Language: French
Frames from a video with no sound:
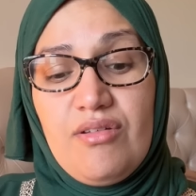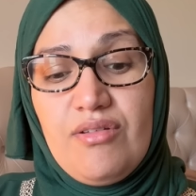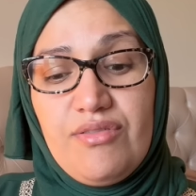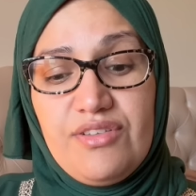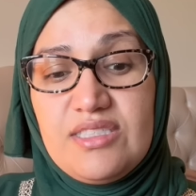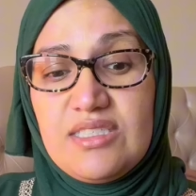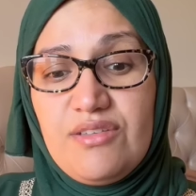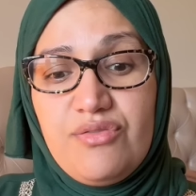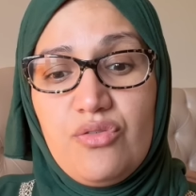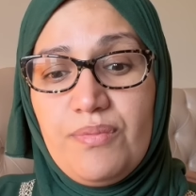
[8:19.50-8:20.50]
faites ce
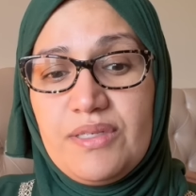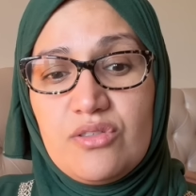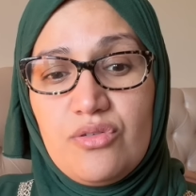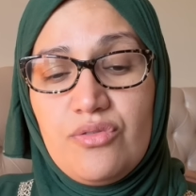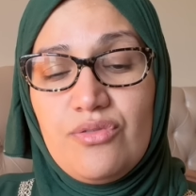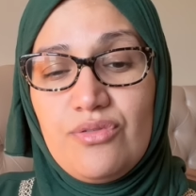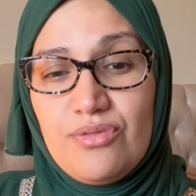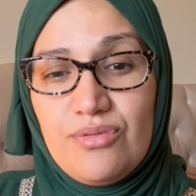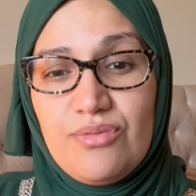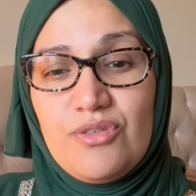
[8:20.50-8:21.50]
qu'il faut parce
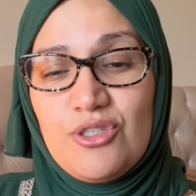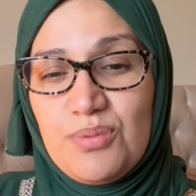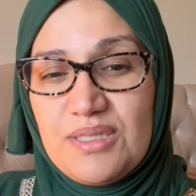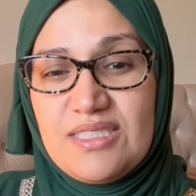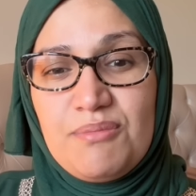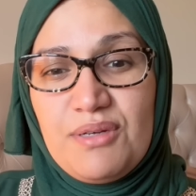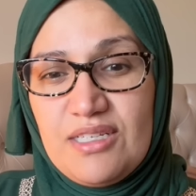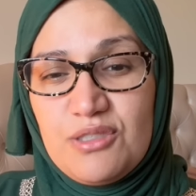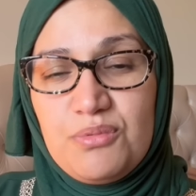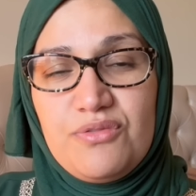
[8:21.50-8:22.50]
que moi, je suis passée par
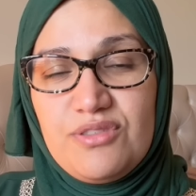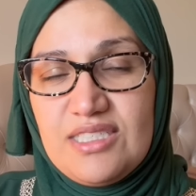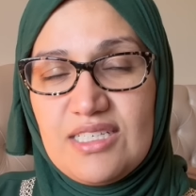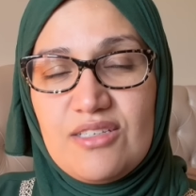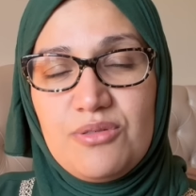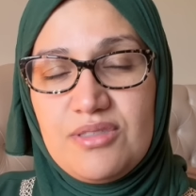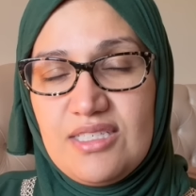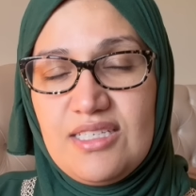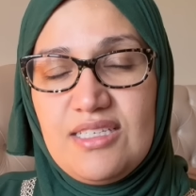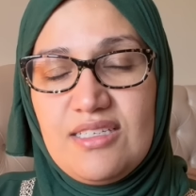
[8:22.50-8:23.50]
là, je peux vous dire que
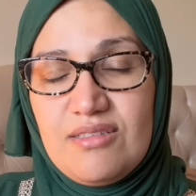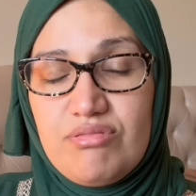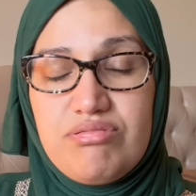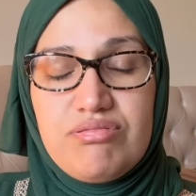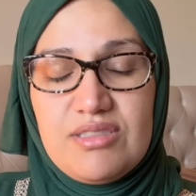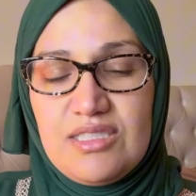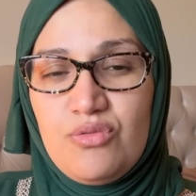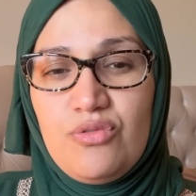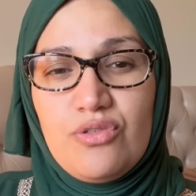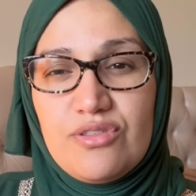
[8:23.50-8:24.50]
c'est
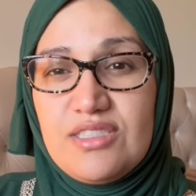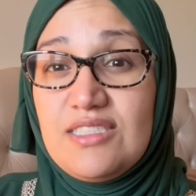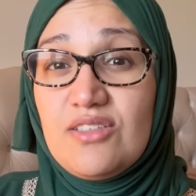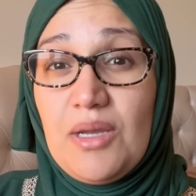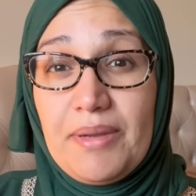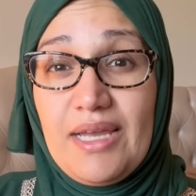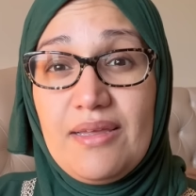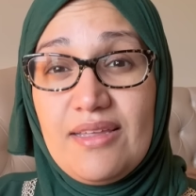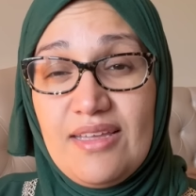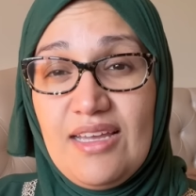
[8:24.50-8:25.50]
douloureux six ans après.